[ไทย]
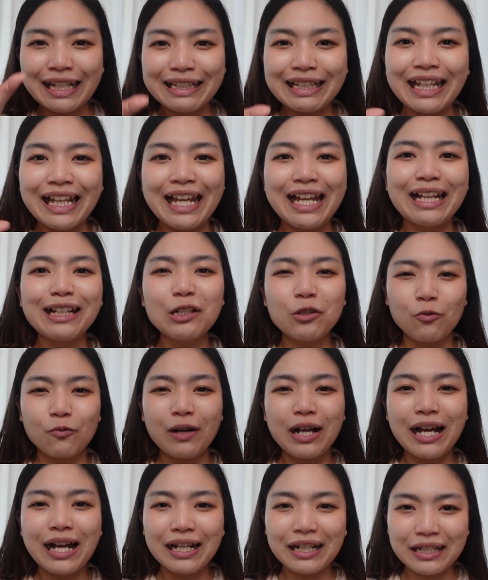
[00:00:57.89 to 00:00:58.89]
เล็กๆ หรือ
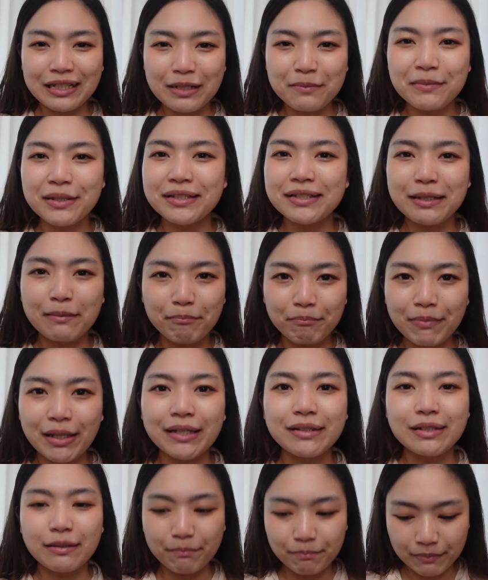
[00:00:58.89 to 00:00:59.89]
ว่าอะไรที่มันจำเป็น
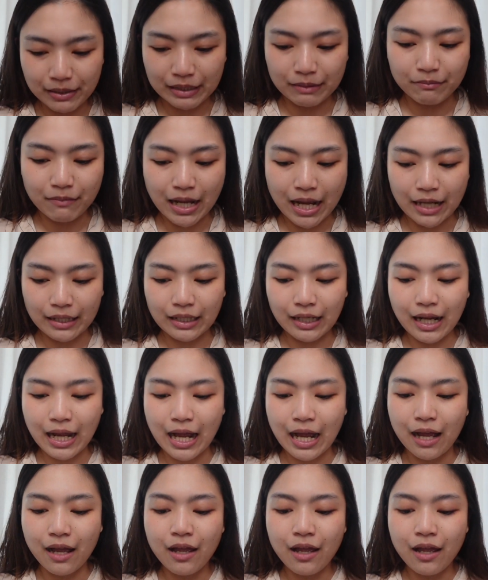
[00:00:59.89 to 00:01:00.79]
จำเป็นมานะคะ